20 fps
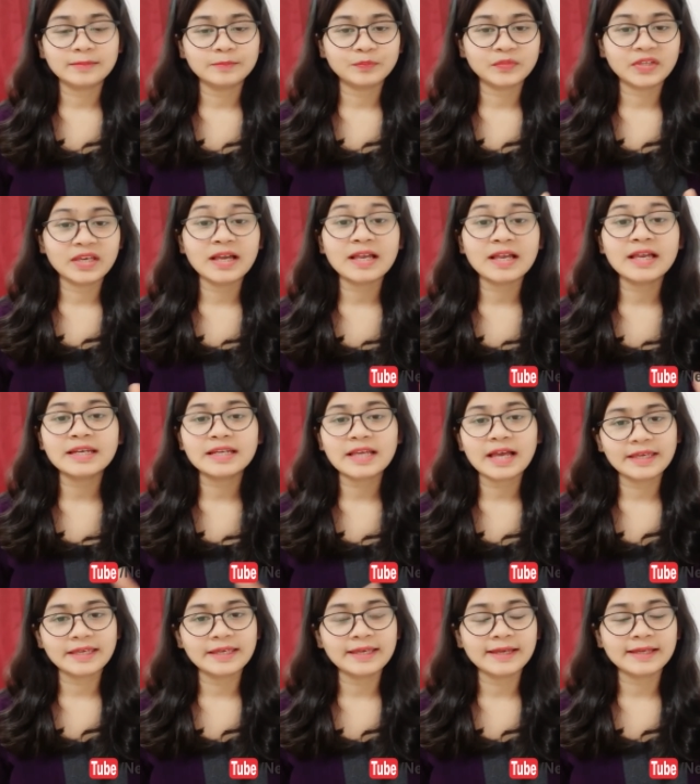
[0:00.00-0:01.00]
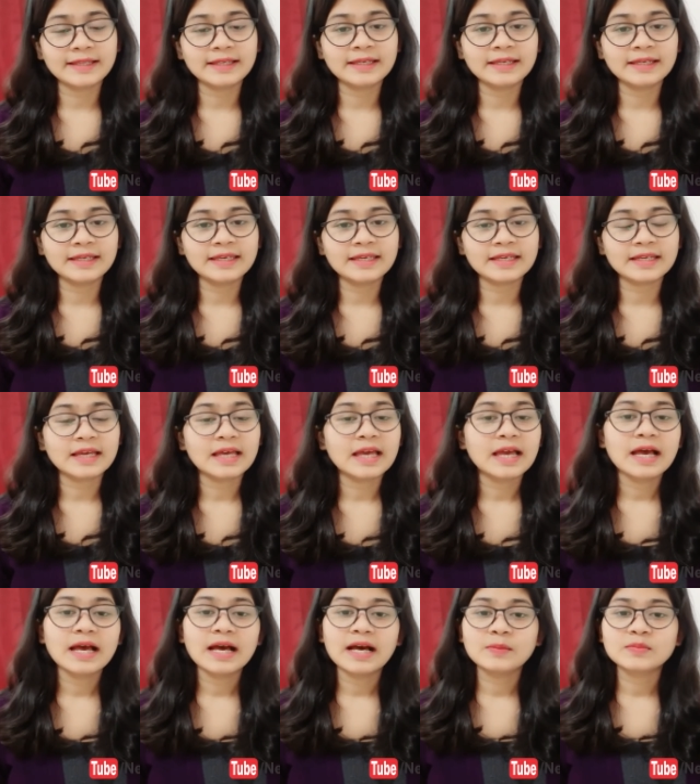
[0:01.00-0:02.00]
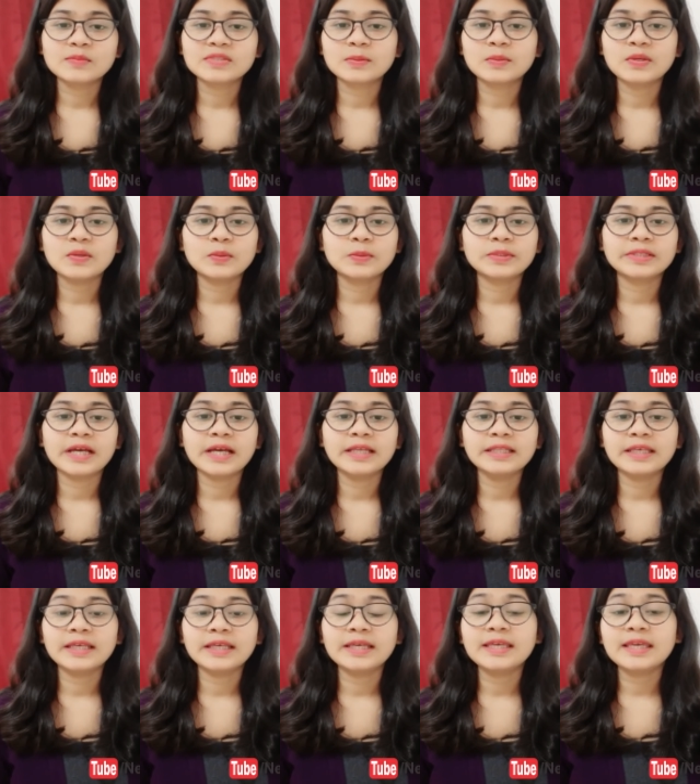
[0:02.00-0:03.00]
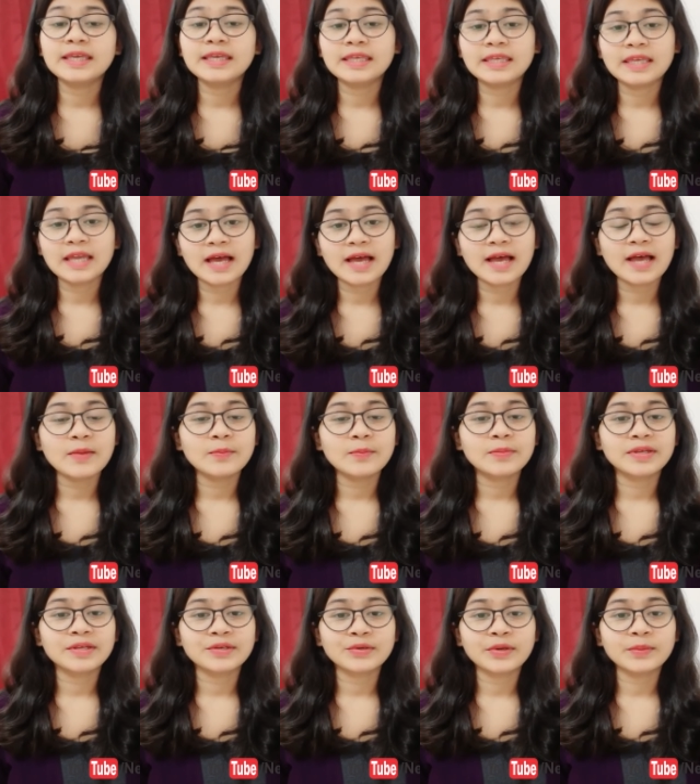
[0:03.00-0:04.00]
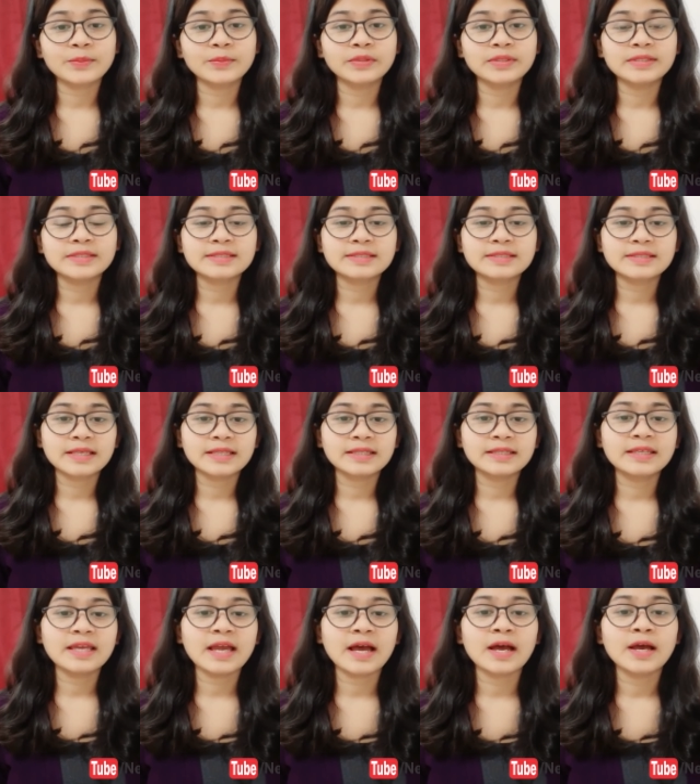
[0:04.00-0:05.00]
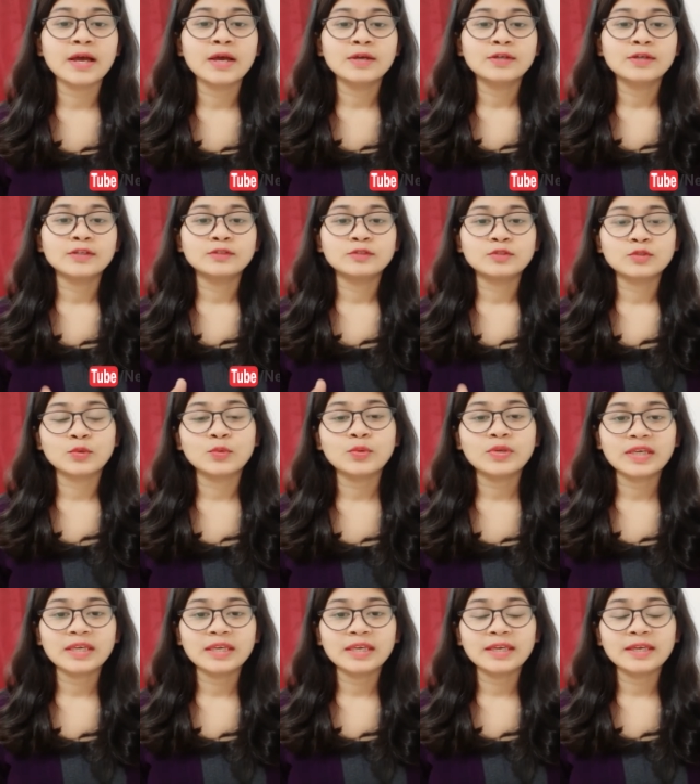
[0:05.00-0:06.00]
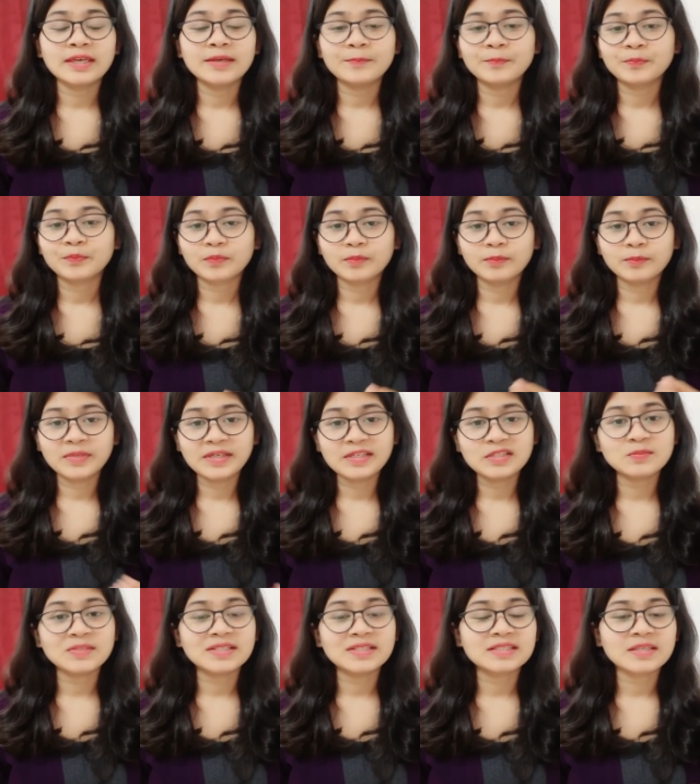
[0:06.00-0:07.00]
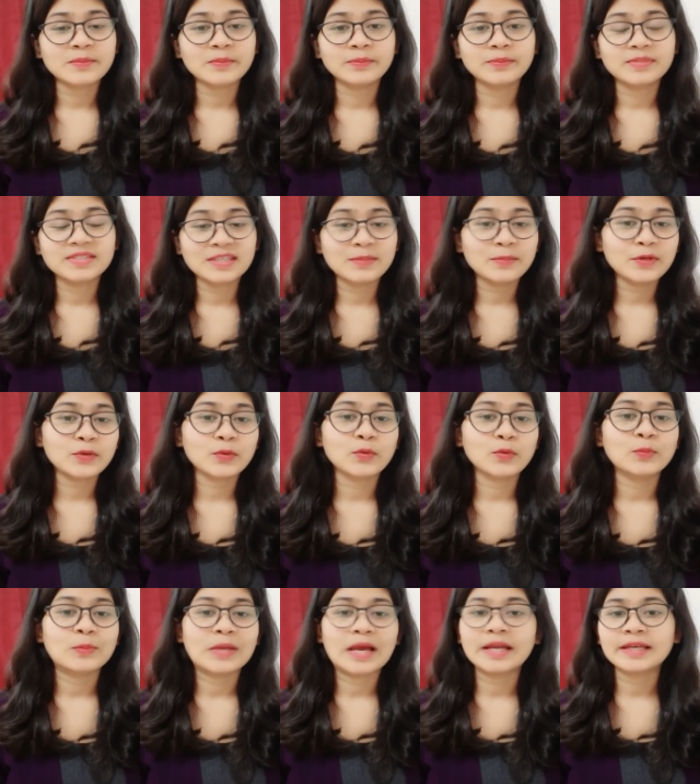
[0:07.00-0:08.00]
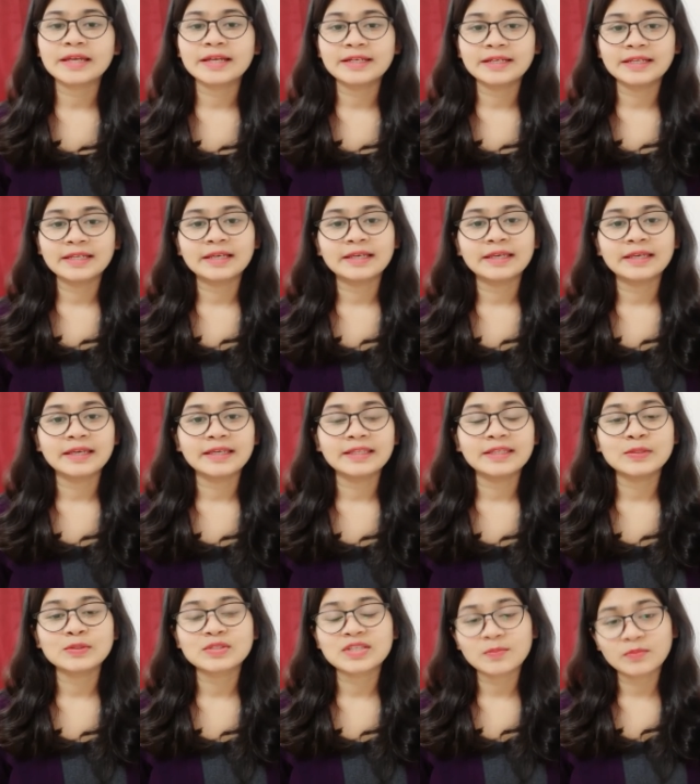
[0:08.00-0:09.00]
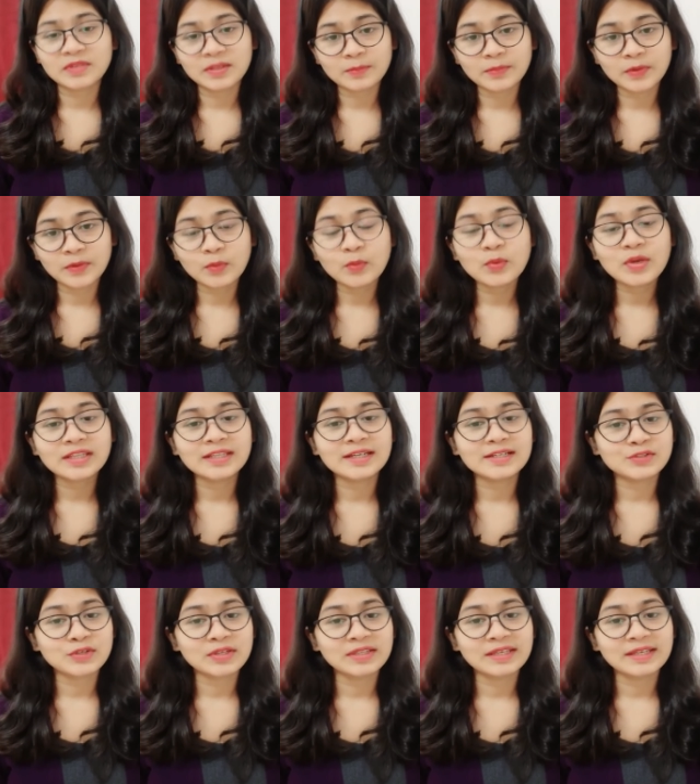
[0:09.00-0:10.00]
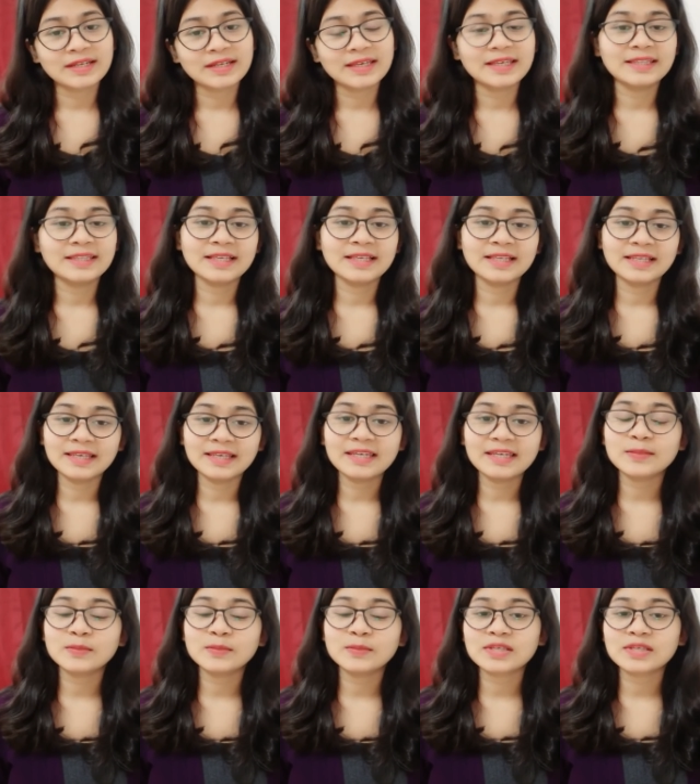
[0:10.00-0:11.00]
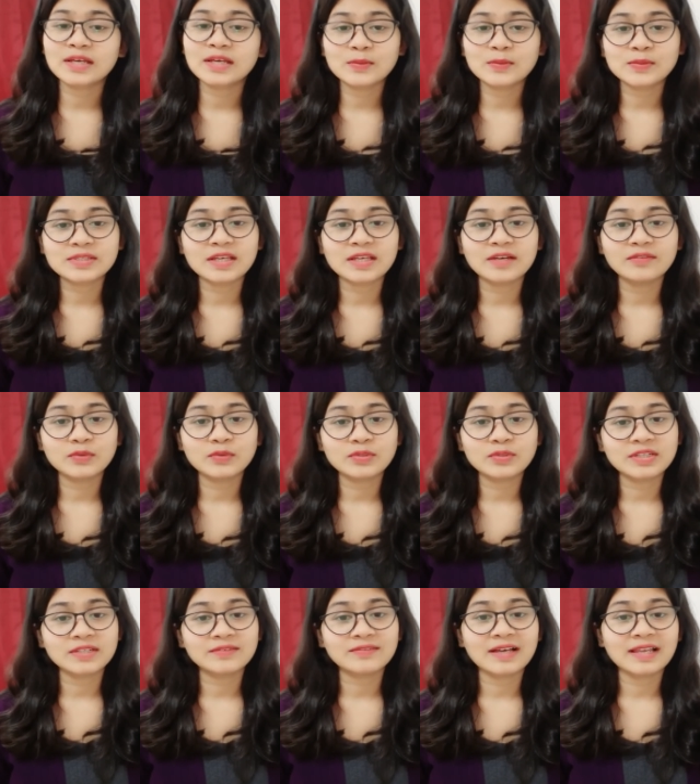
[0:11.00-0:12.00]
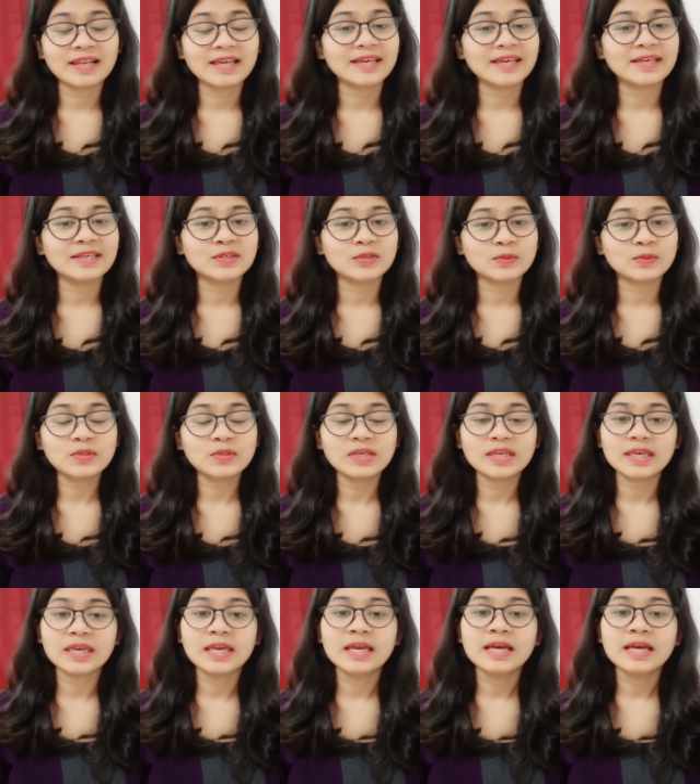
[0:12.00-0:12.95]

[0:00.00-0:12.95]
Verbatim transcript: गगन का ही है लेकिन आप सभी को बता दें कि यहाँ पर अब संध्या जो कि बीच में सम सिमर को प्यार करने लग गई थी उसे अपने बहू का दर्जा दे रही थी लेकिन अब उसका गुस्सा फूटने वाला है क्योंकि